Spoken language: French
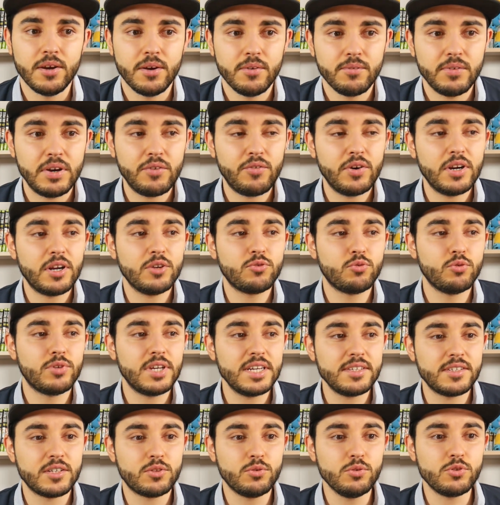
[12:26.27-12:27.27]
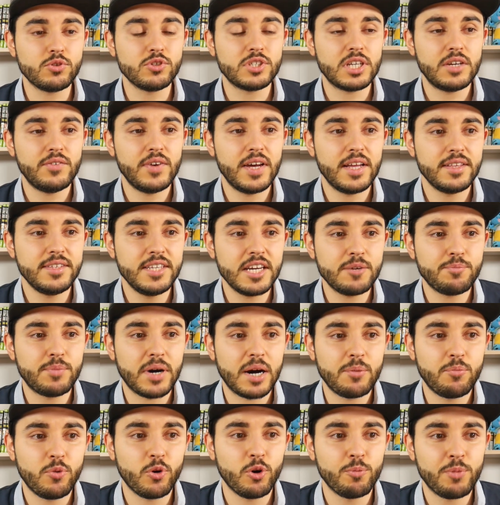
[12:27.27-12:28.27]
Enfin voilà en tout cas c'est tout ce que j'avais à dire par
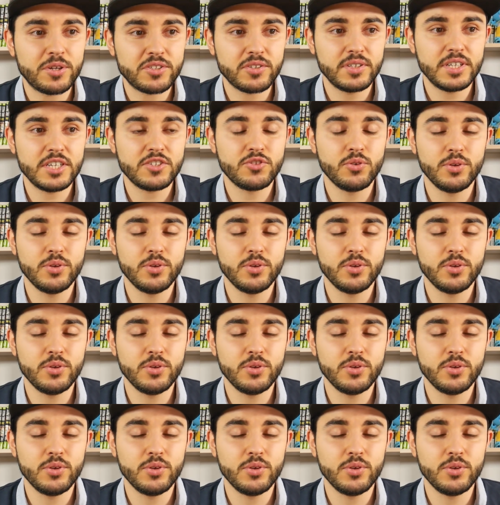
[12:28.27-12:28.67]
rapport au personnage